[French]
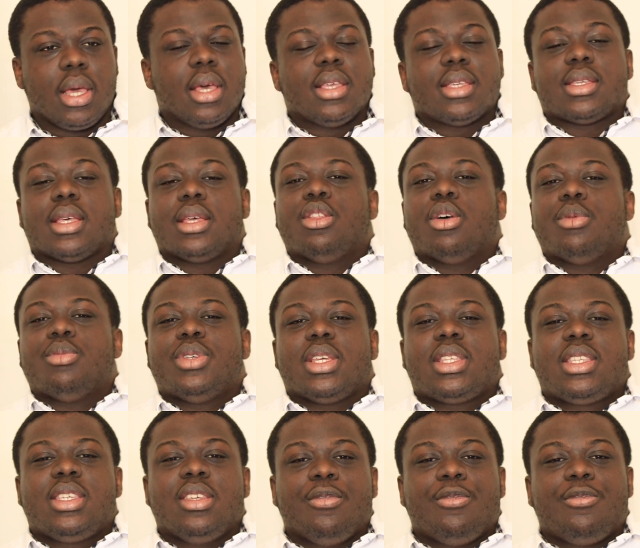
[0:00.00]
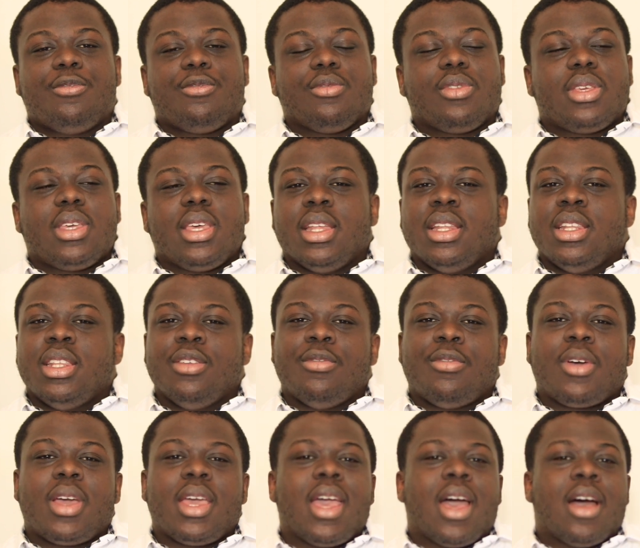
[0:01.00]
C'est un objectif qui est
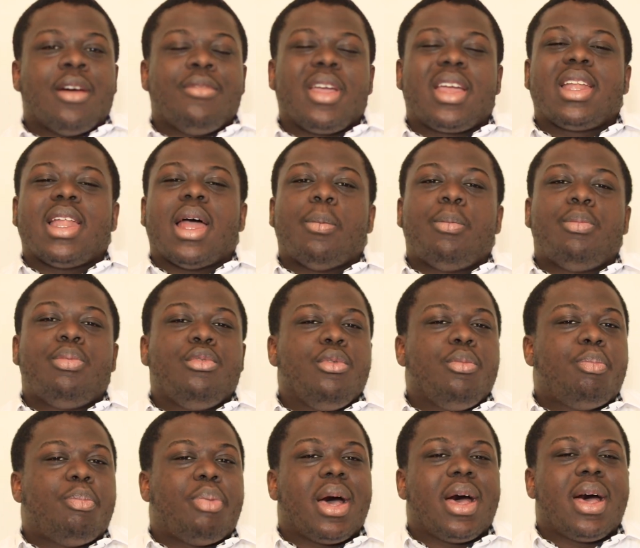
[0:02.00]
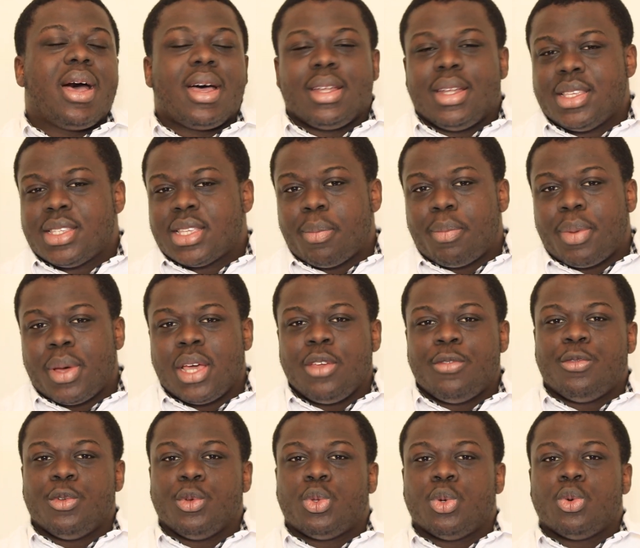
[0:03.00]
livré avec la plupart des appareils
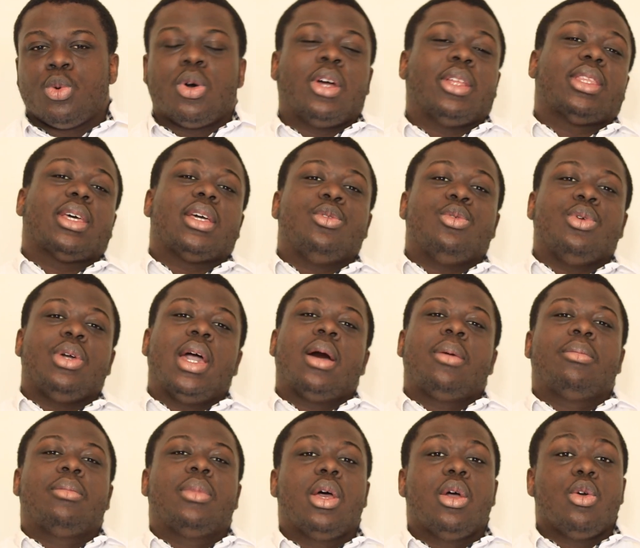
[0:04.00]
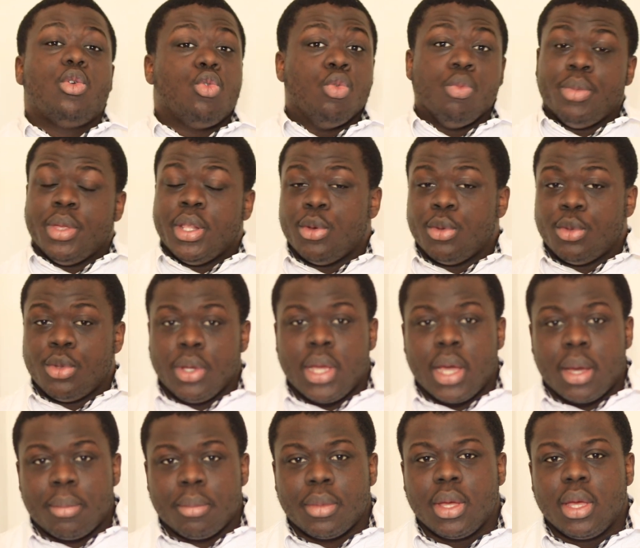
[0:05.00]
photo entrée de gamme ou milieu de
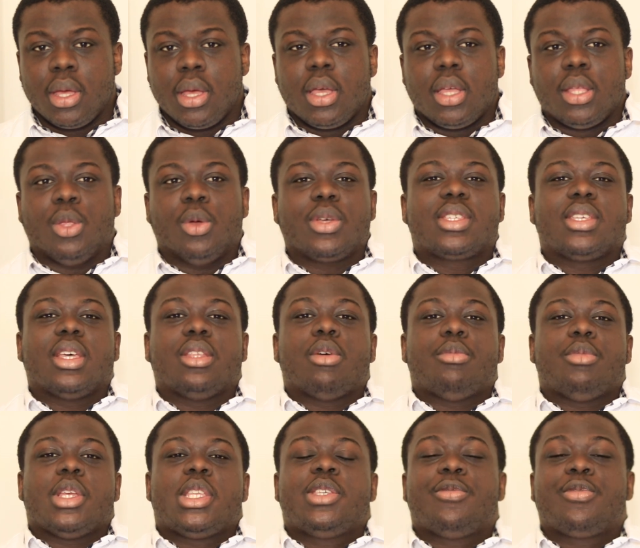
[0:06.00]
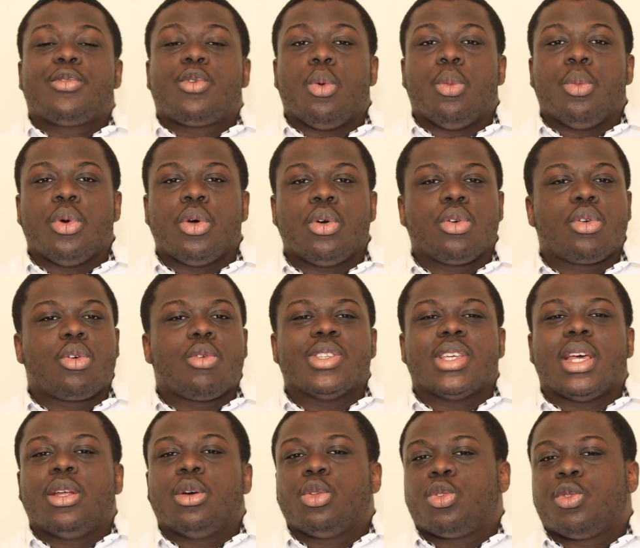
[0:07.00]
gamme. Donc c'est un objectif commun que vous
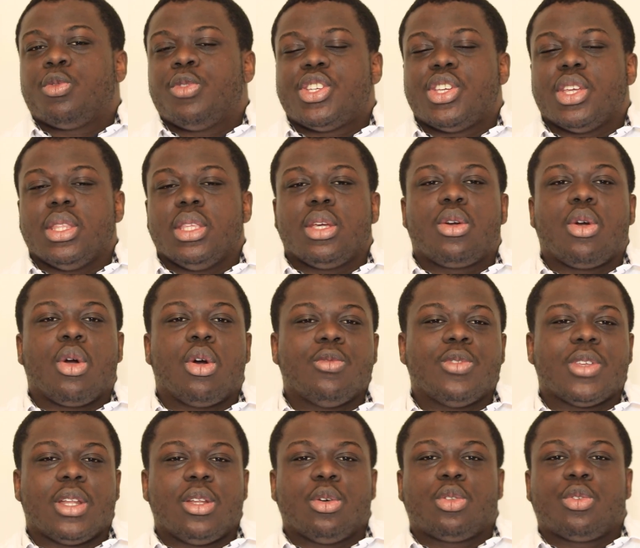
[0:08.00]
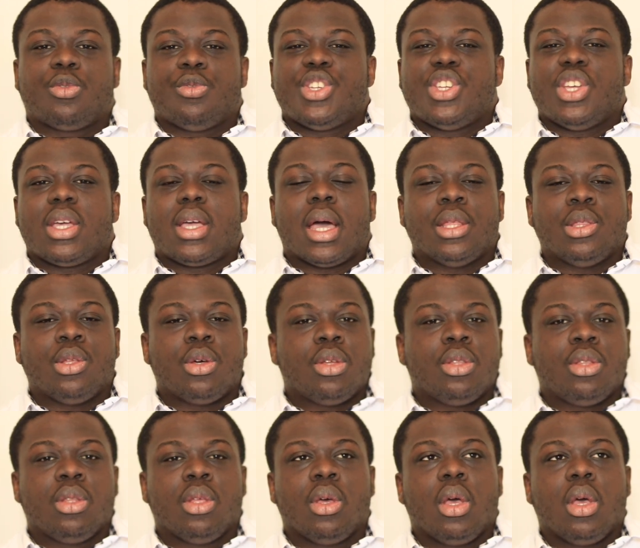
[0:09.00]
allez retrouver chez Nikon, vous allez retrouver chez Canon.